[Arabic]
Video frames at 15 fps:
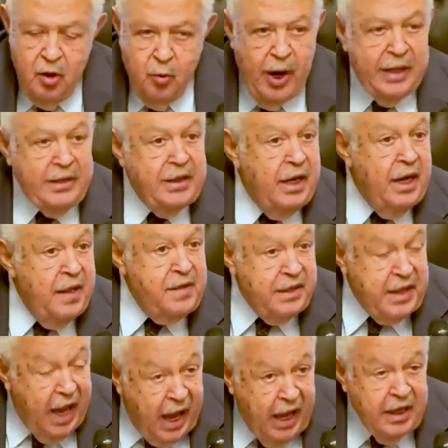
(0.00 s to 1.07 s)
وأن الذي
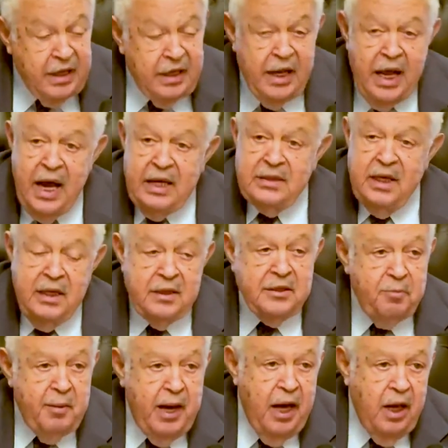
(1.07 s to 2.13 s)
دعا إلى هذا
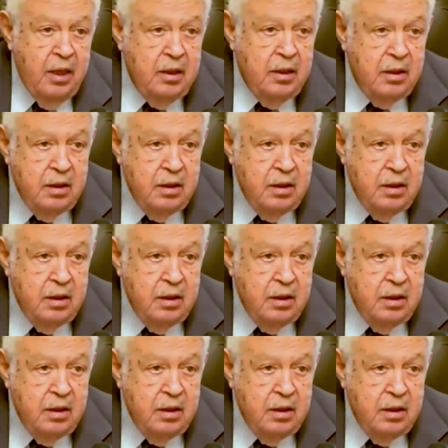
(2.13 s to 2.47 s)
الاجتماع